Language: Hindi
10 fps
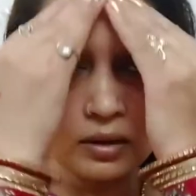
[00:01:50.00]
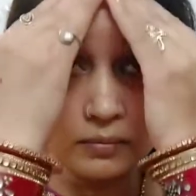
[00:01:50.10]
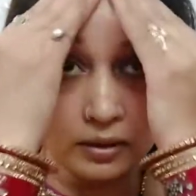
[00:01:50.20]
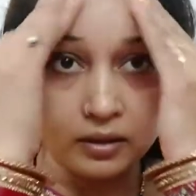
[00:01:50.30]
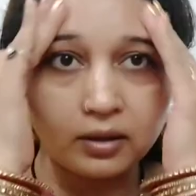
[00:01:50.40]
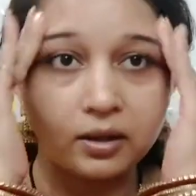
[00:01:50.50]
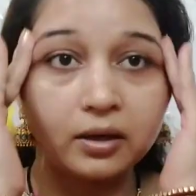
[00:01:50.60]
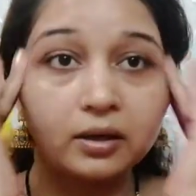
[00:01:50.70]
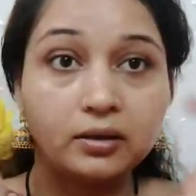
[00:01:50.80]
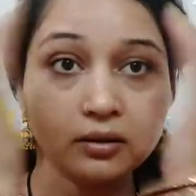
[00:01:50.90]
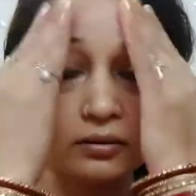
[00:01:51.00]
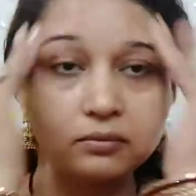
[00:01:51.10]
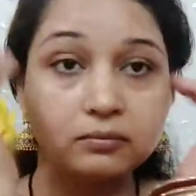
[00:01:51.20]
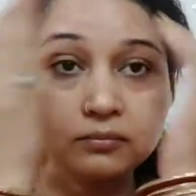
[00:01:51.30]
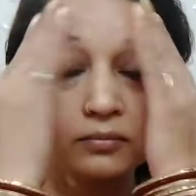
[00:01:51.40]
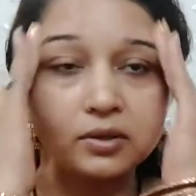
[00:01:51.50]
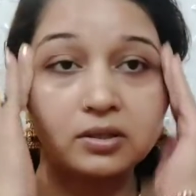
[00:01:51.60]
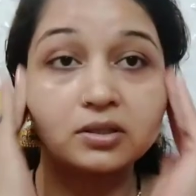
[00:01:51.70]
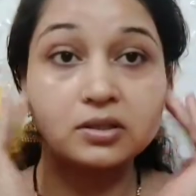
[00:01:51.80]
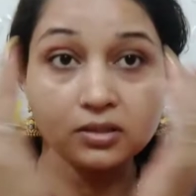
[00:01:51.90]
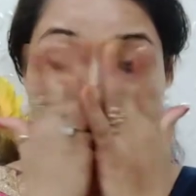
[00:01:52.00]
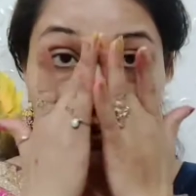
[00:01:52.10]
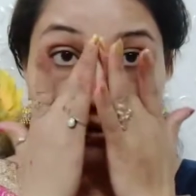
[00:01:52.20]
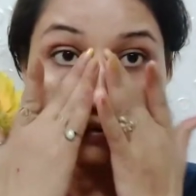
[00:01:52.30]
ये मैंने लगा ली अच्छे से